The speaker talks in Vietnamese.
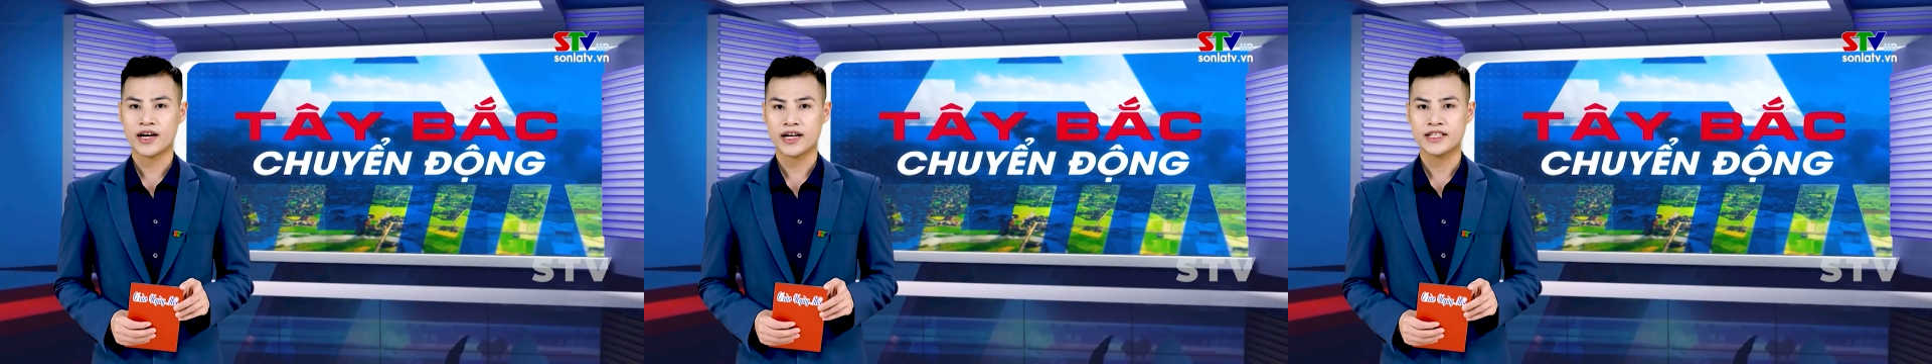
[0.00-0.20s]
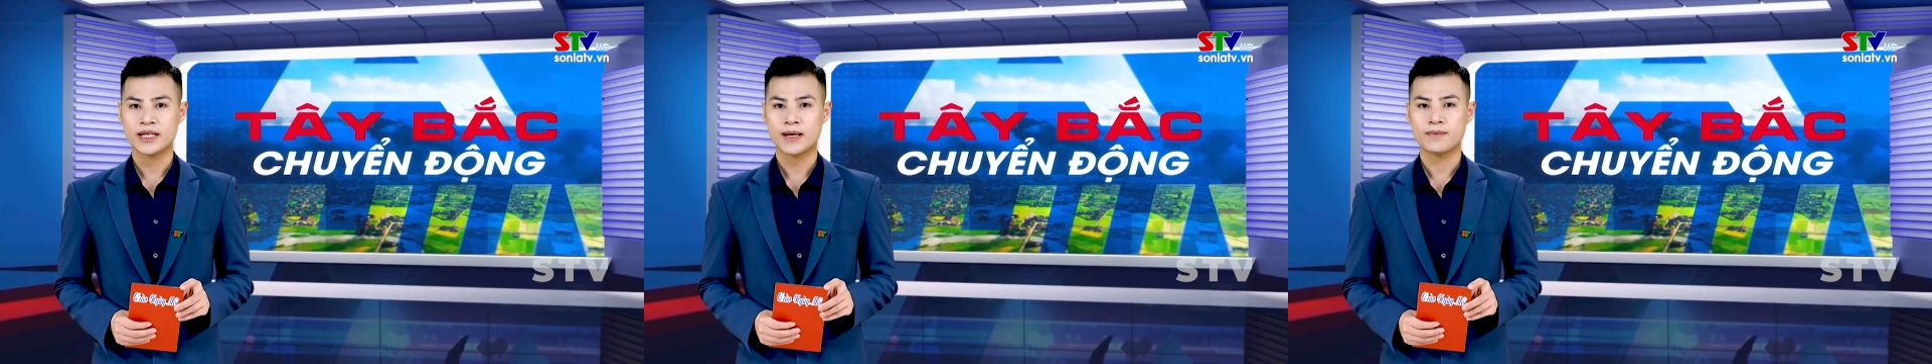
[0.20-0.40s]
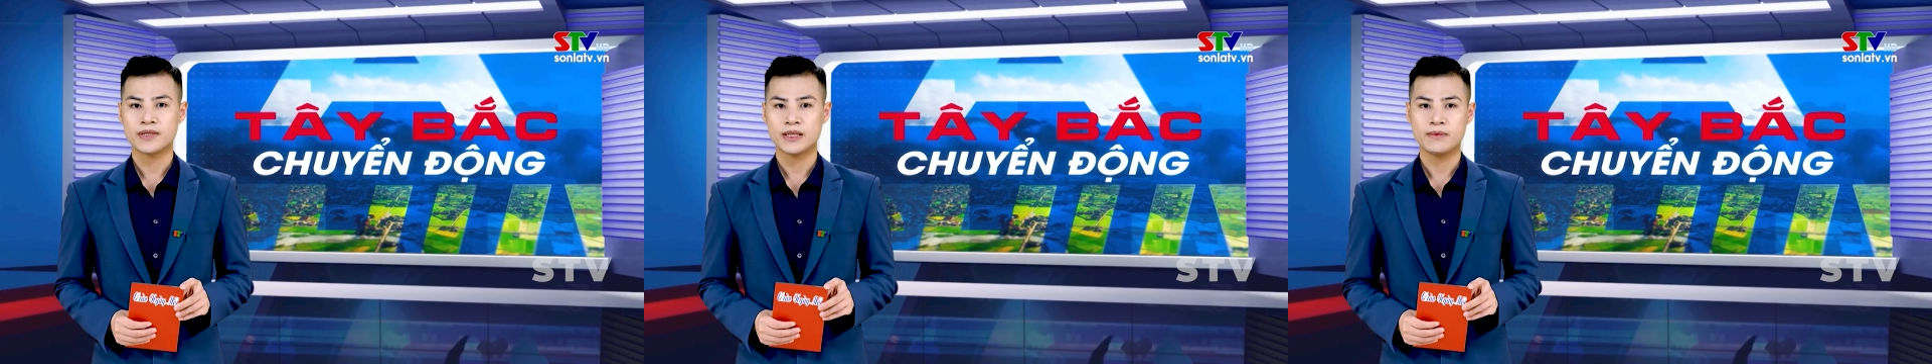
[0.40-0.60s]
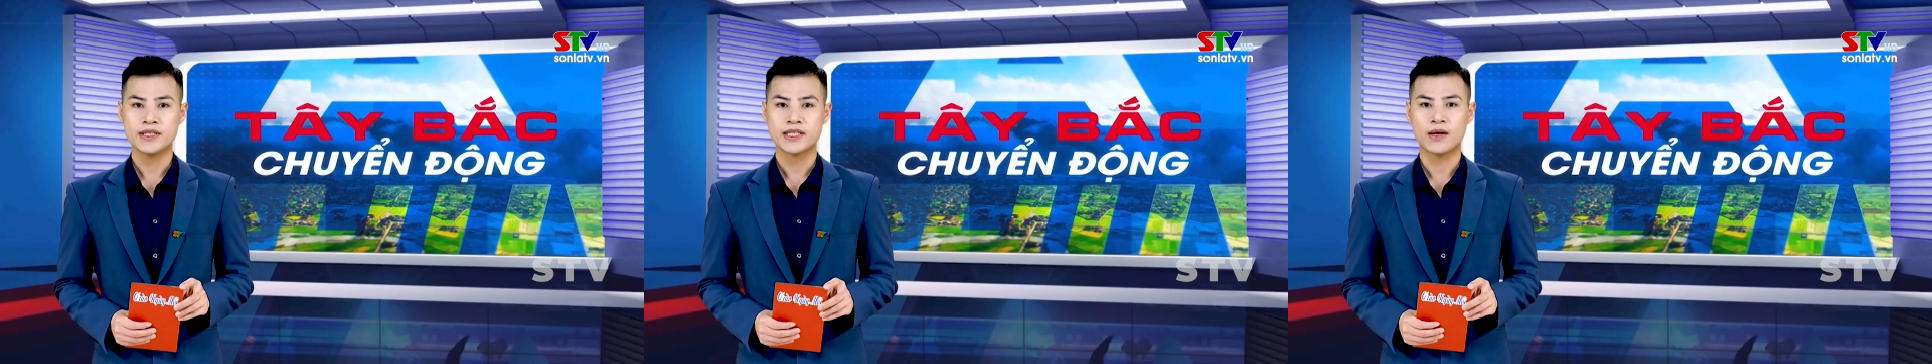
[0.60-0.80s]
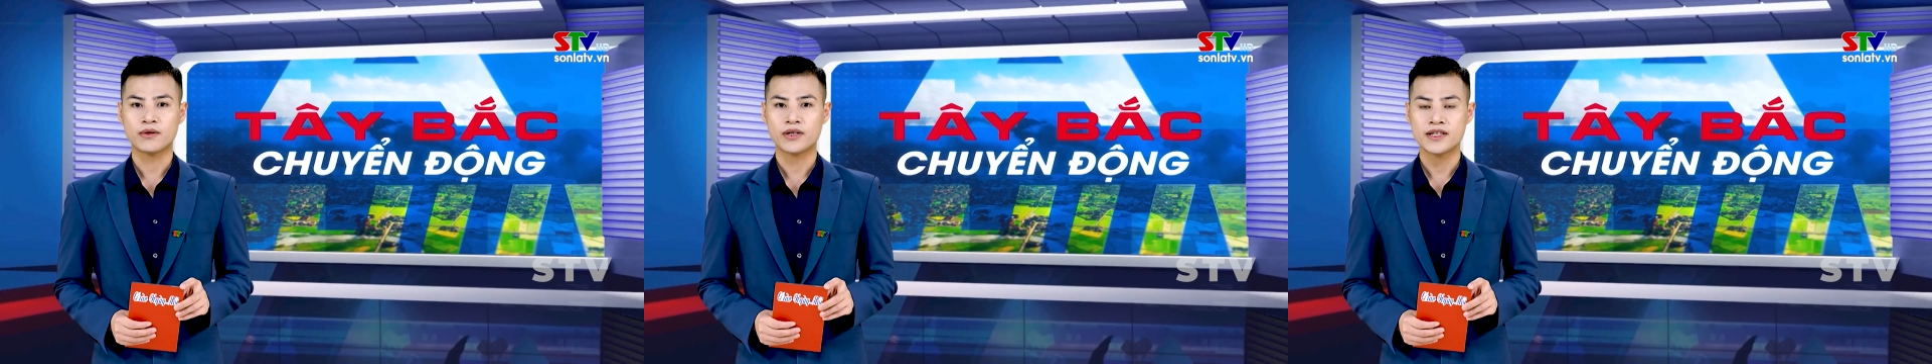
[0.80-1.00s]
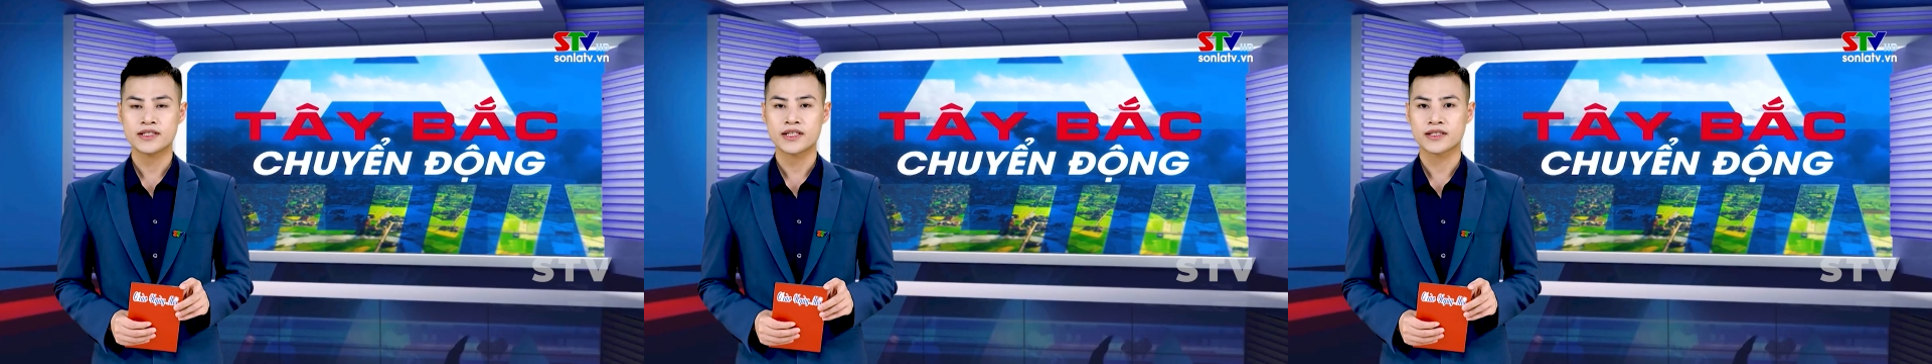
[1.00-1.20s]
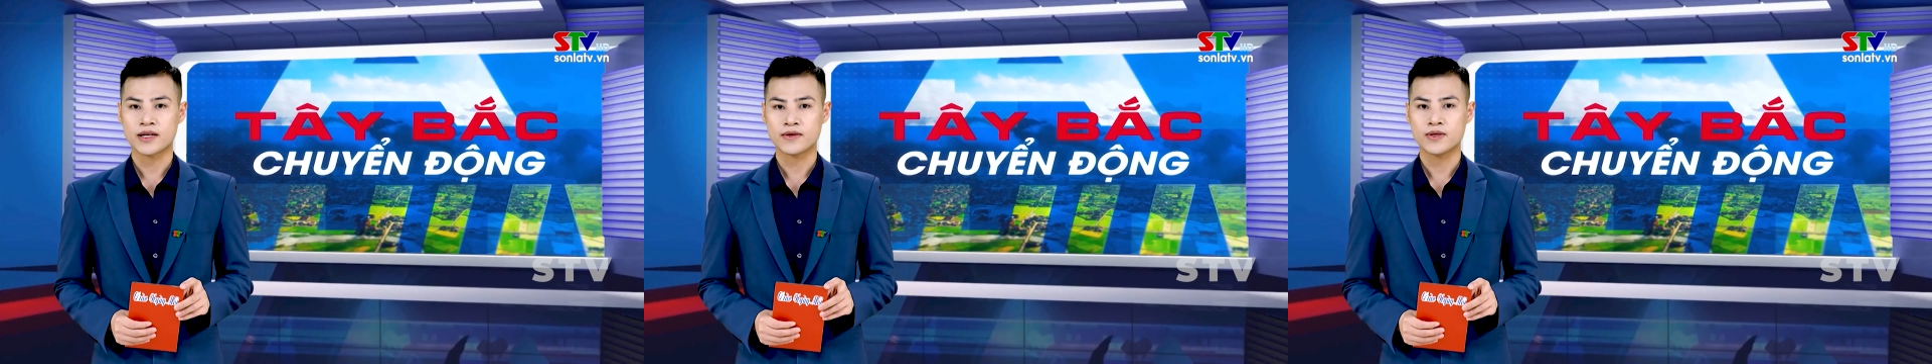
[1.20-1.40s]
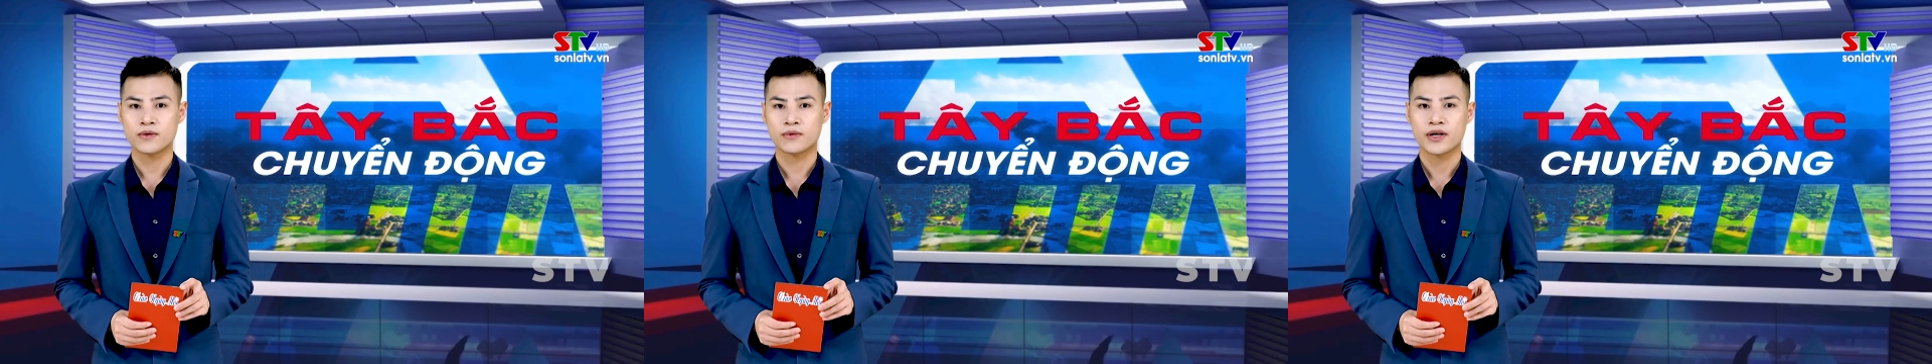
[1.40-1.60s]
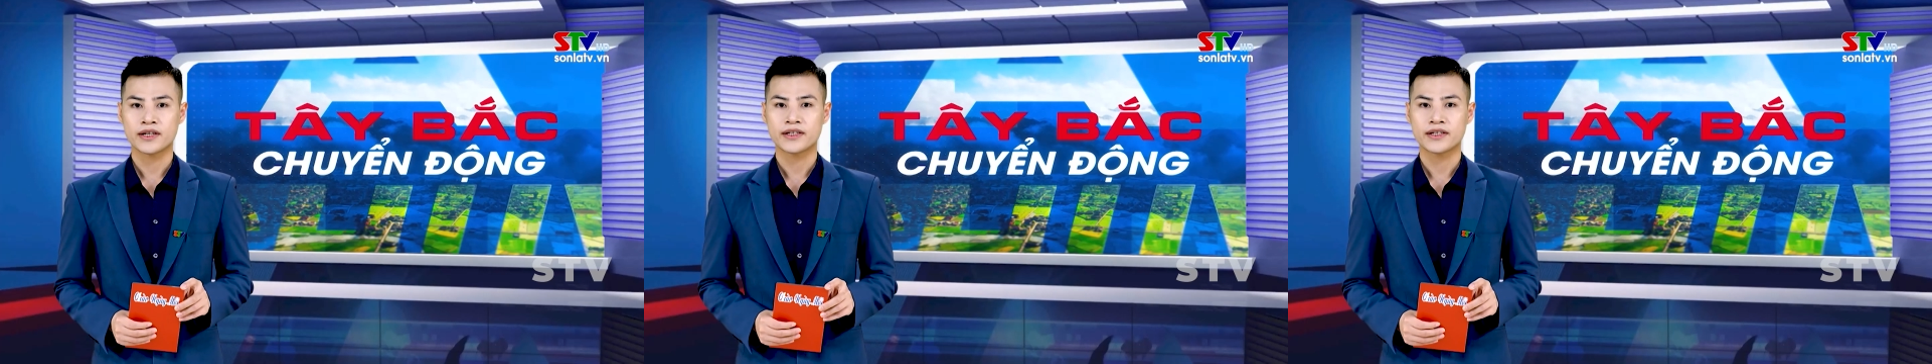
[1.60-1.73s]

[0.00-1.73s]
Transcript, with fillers: 296 cơ sở giáo dục